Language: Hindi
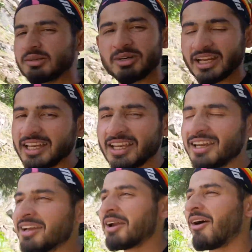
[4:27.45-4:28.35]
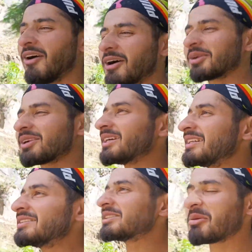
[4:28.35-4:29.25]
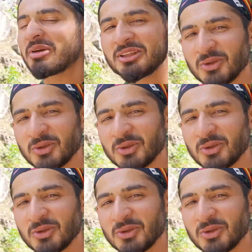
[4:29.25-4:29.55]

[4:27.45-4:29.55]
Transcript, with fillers: बनाई हैं और जिसमें मेरे